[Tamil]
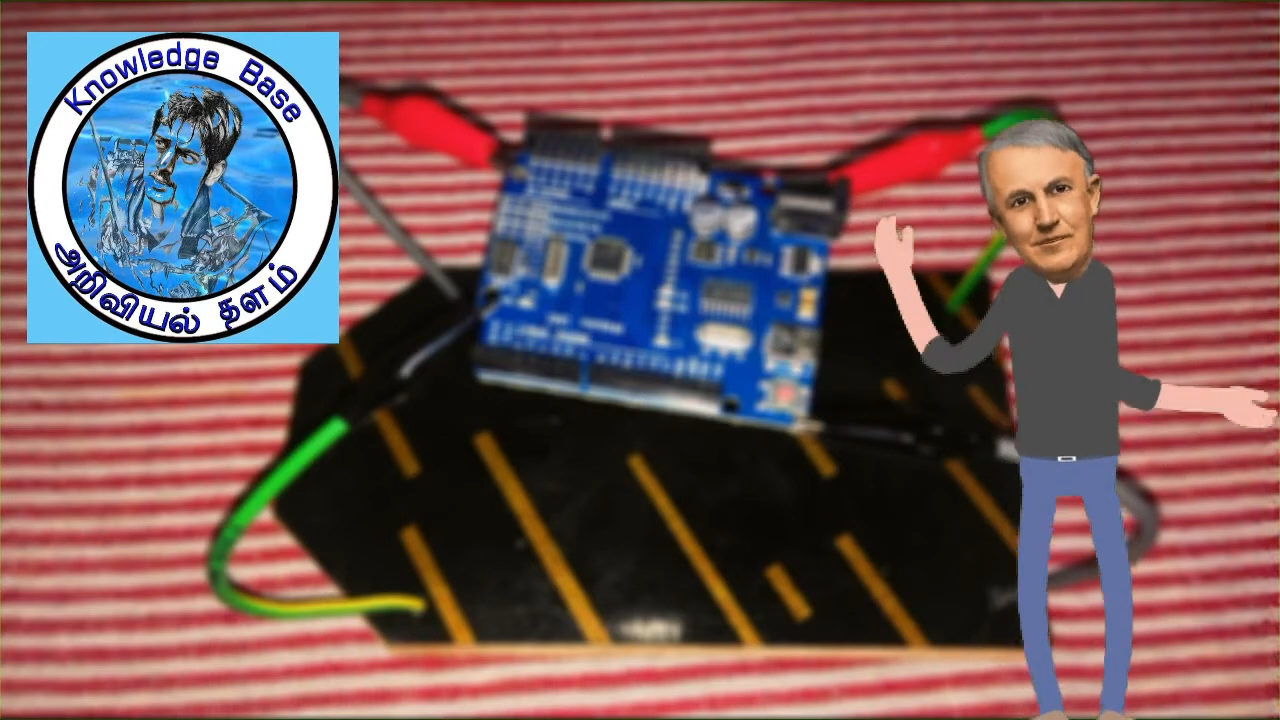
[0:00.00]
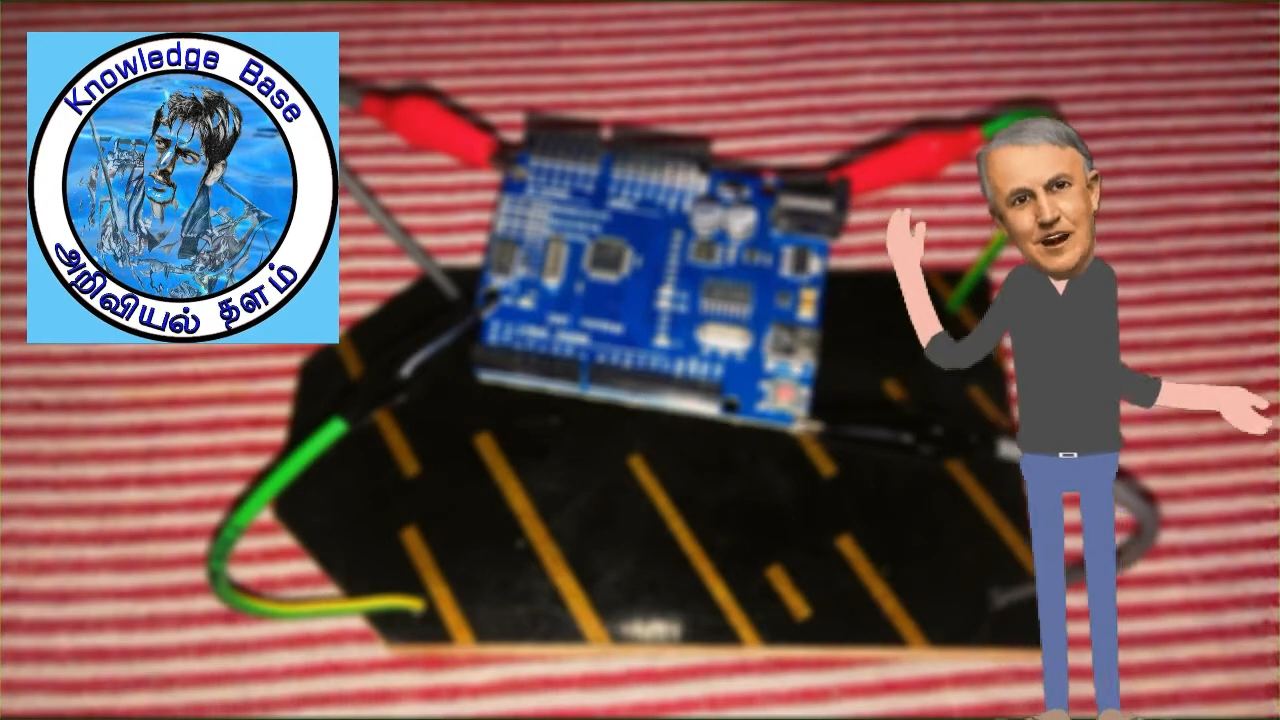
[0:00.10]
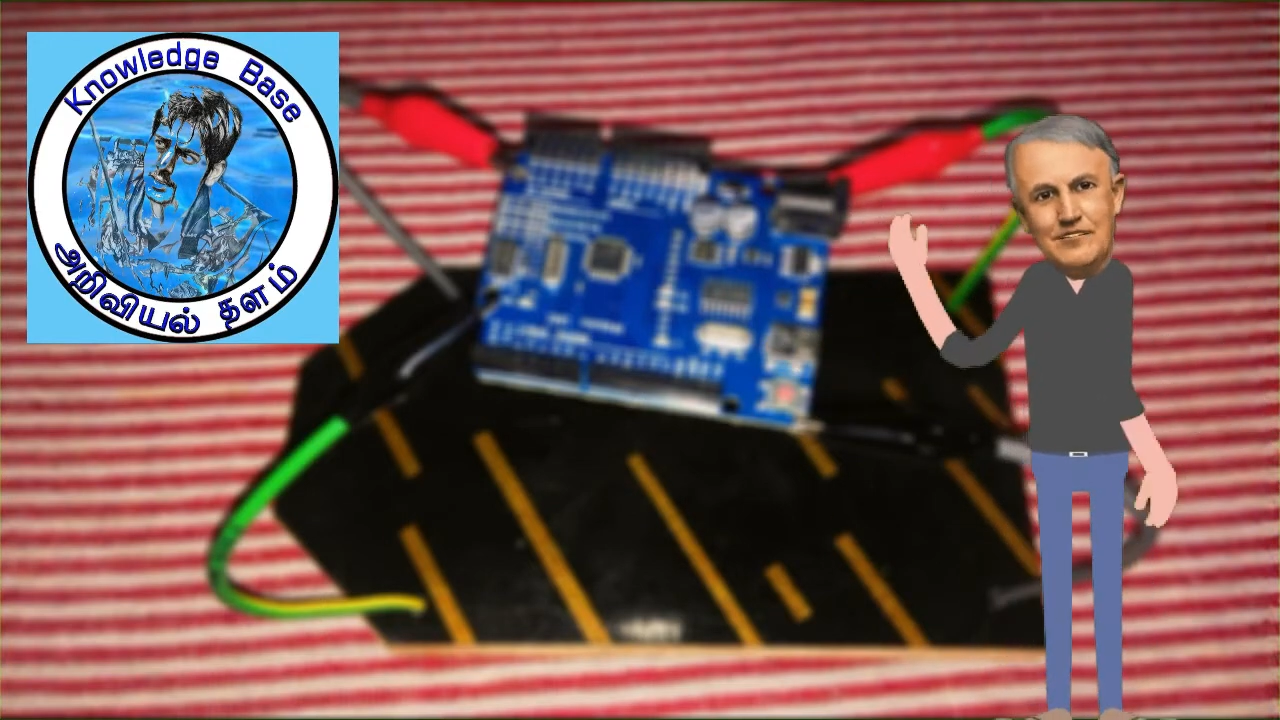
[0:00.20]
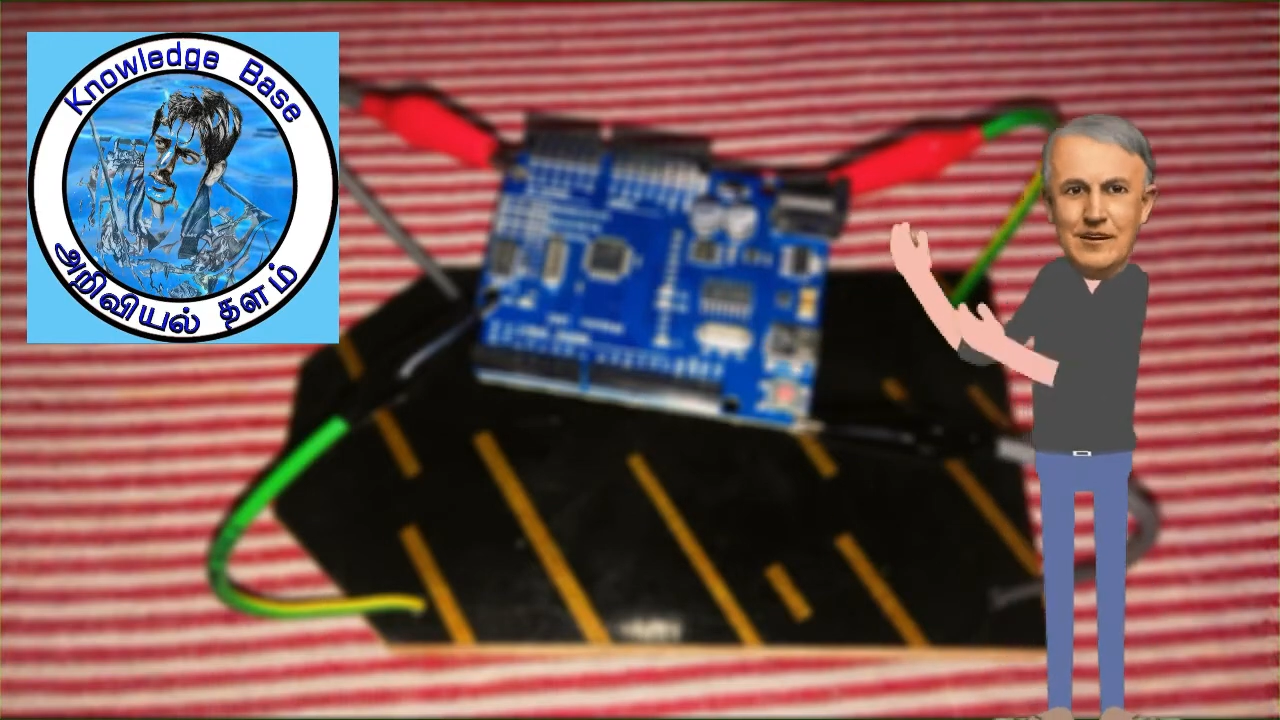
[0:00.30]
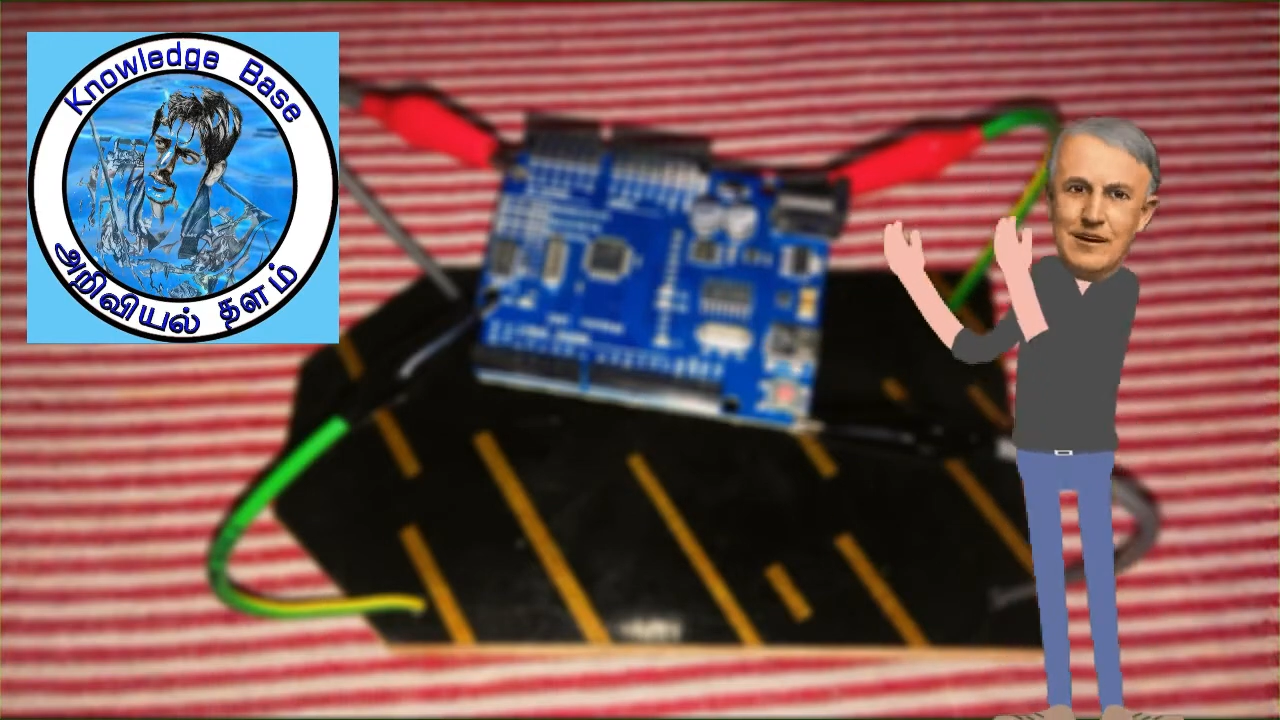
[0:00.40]

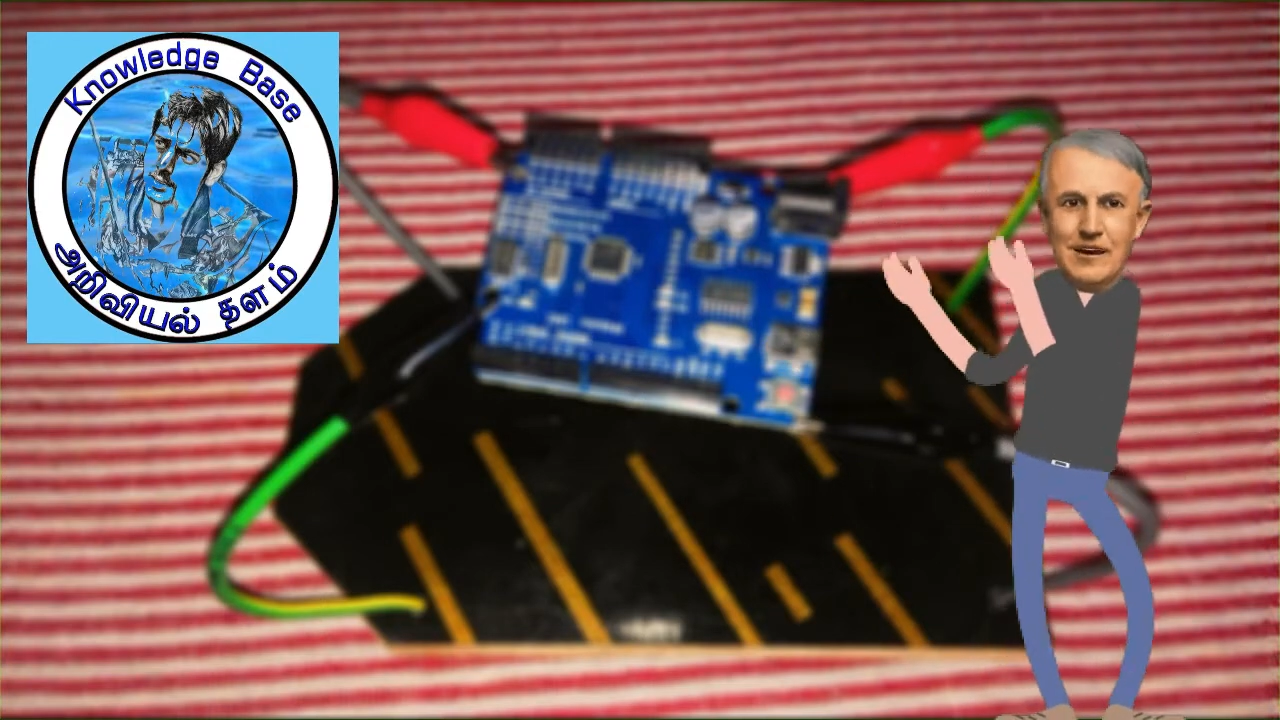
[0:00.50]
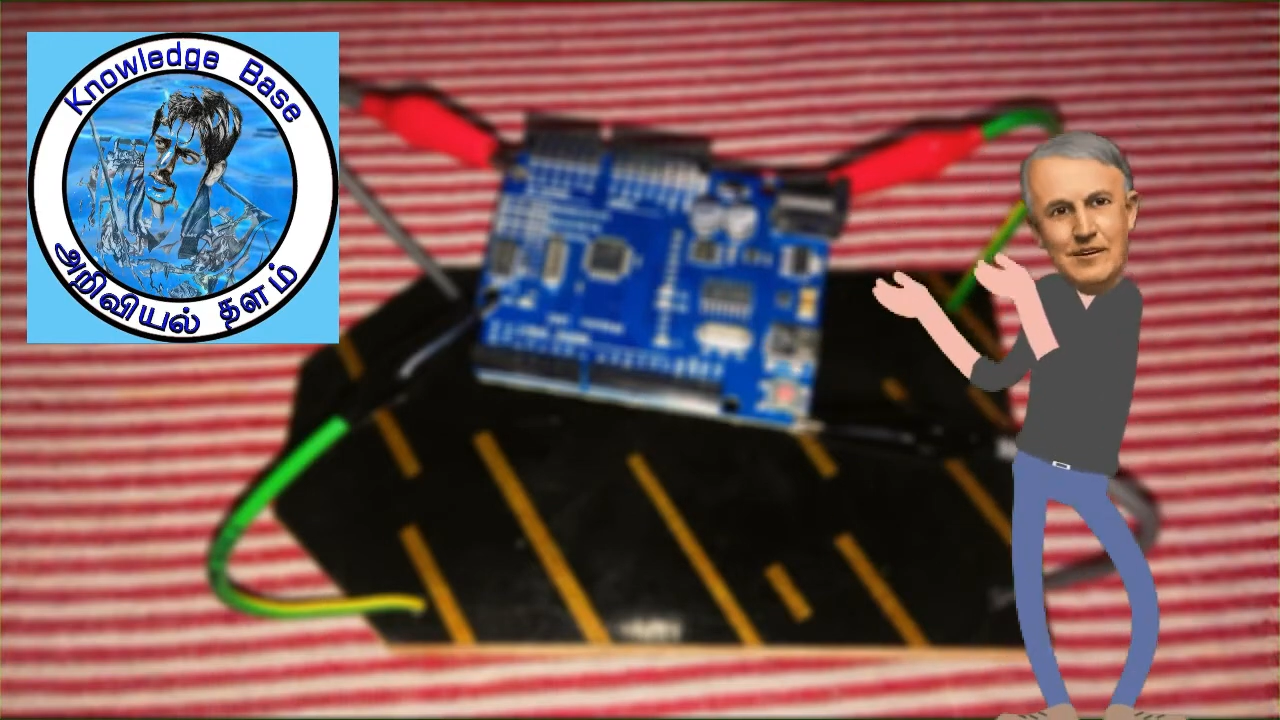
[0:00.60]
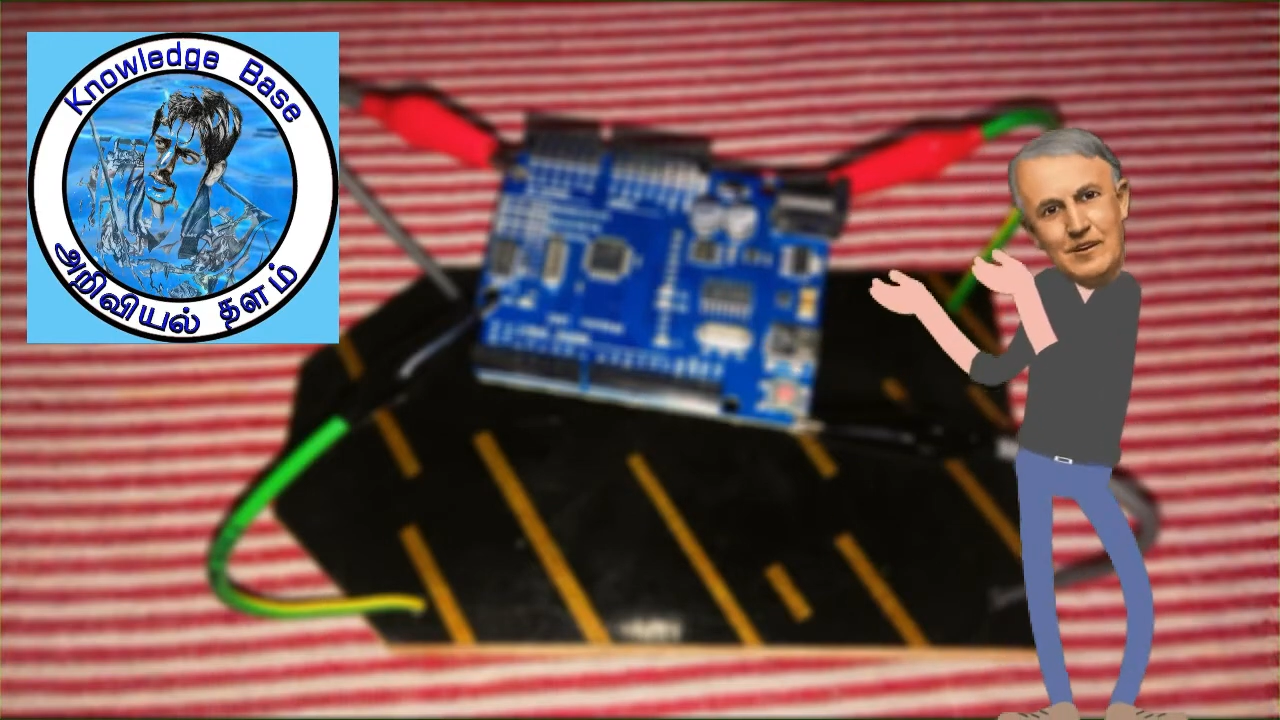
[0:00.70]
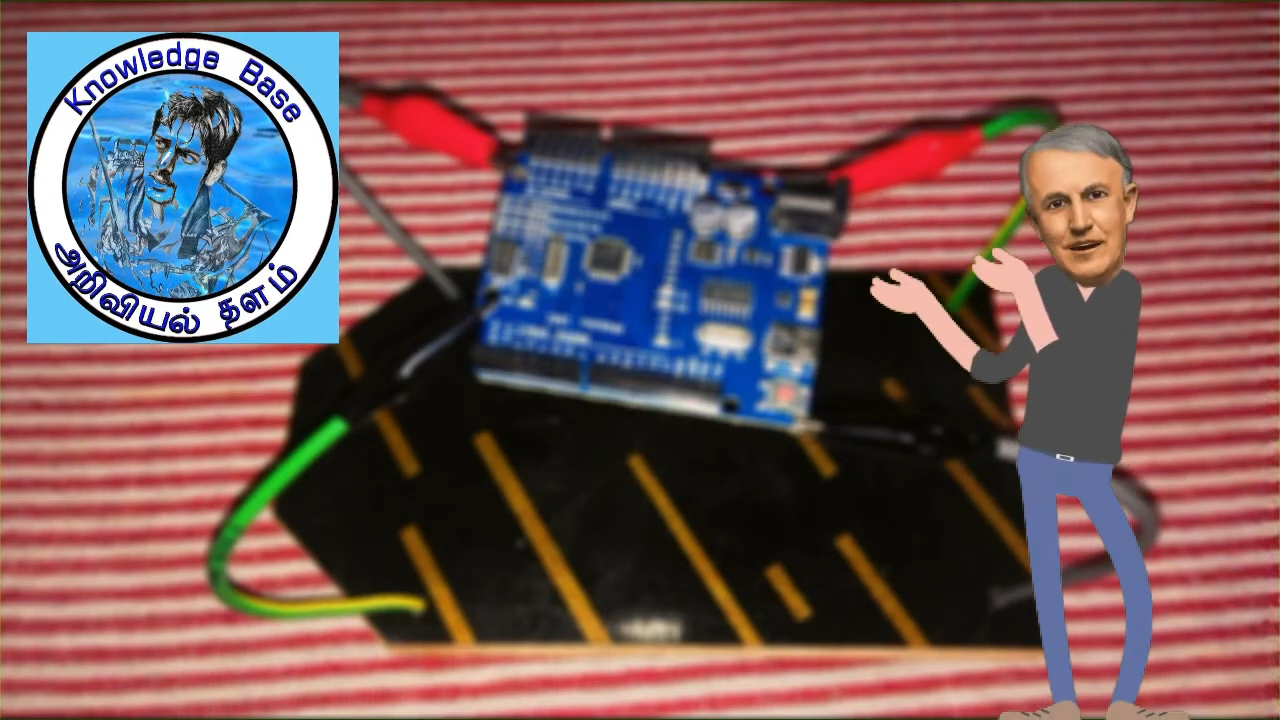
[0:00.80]
டோன்ட் ஃபர்கெட் டு